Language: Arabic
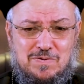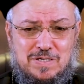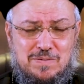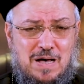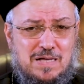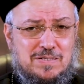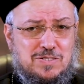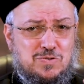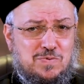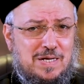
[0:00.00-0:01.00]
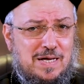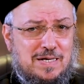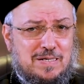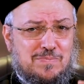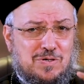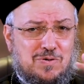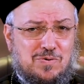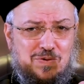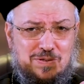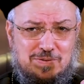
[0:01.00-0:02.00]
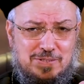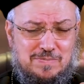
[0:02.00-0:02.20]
وهي ما حطتش ولا حاجه من جوه